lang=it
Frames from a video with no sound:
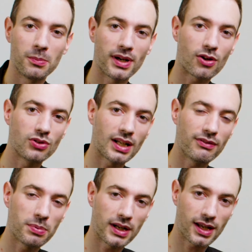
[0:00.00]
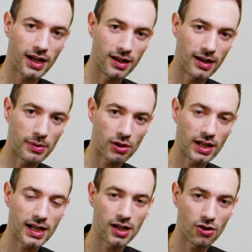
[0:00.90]
per raccontarvi perché la
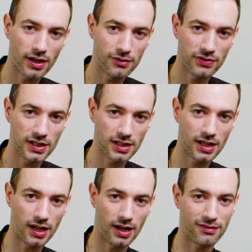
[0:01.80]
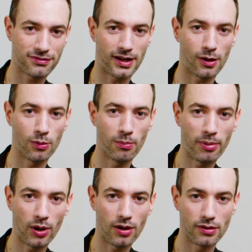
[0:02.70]
parola calore in fisica fa un
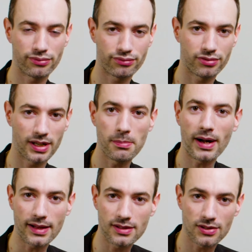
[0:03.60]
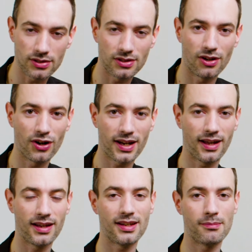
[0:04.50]
po' ribrezzo, ok?
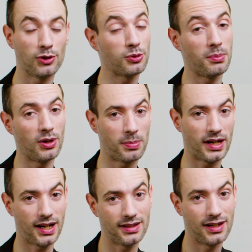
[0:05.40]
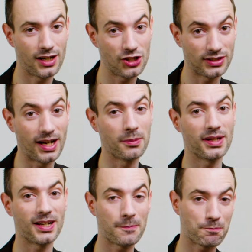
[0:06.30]
È molto più bello parlare di energia
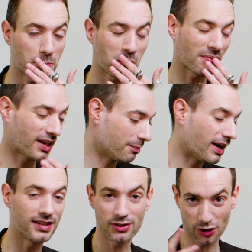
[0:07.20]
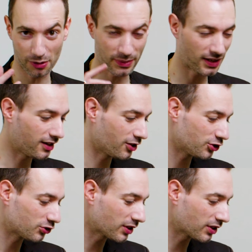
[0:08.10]
termica ma insomma eh, ci